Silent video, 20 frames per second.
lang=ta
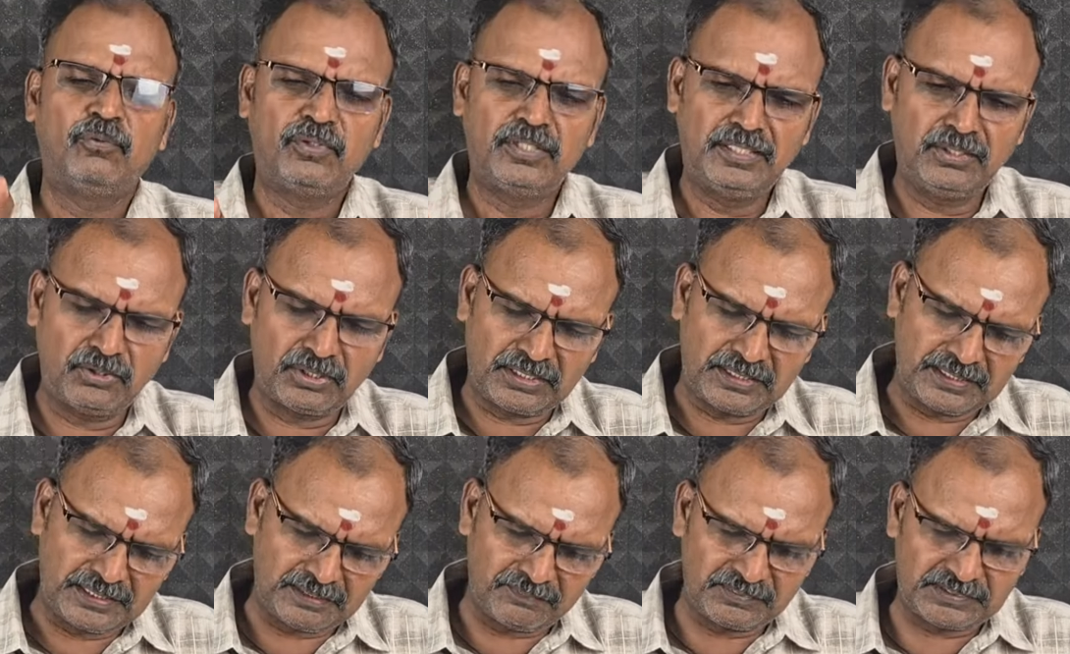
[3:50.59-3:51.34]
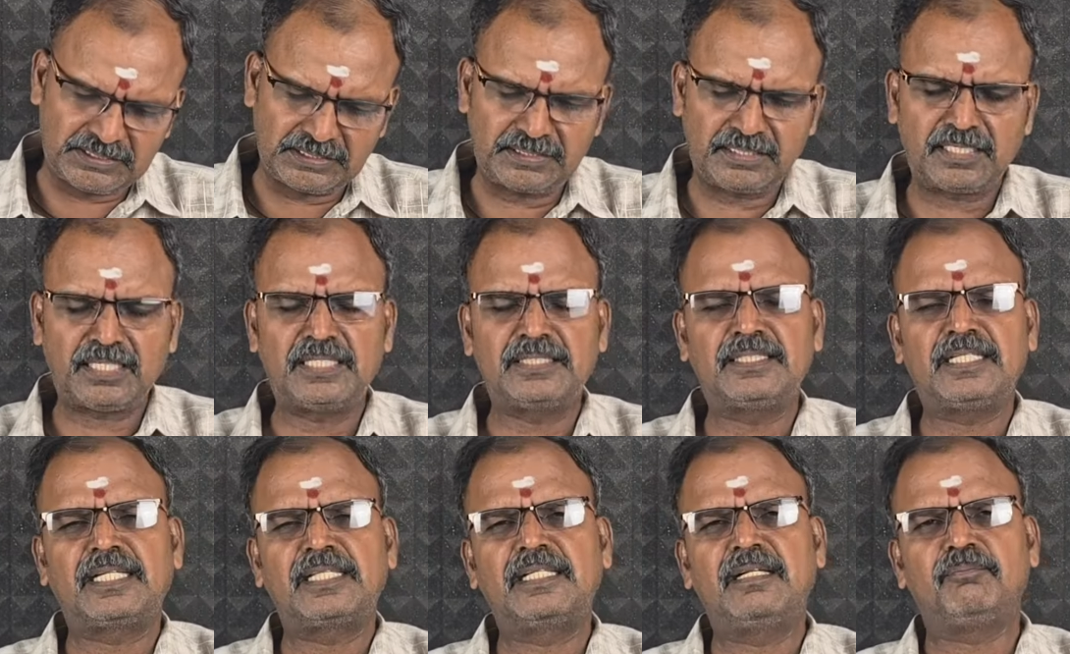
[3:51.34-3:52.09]
இன்னொரு விஷயத்தையும் நான்
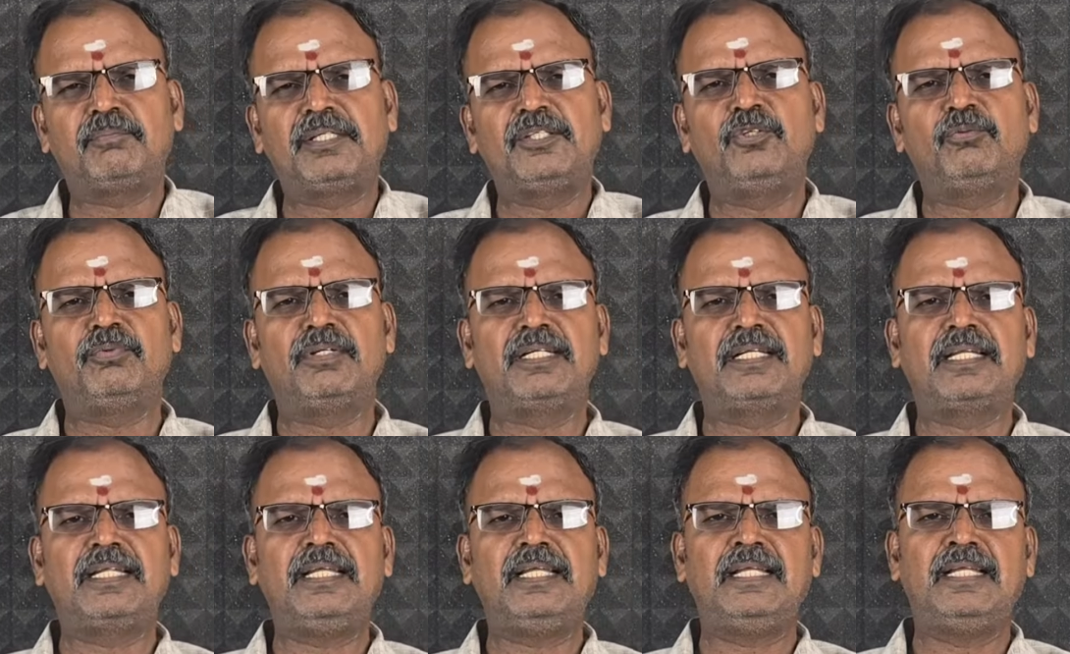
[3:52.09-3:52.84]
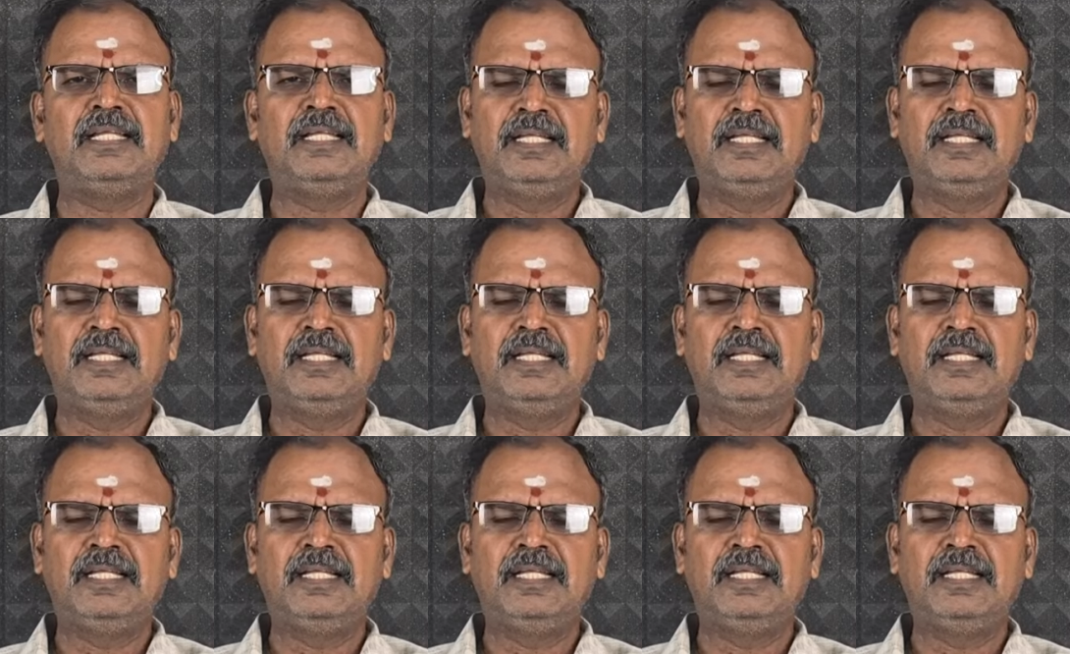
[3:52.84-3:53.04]
இந்த இடத்துல பதிவு பண்ணுறேன்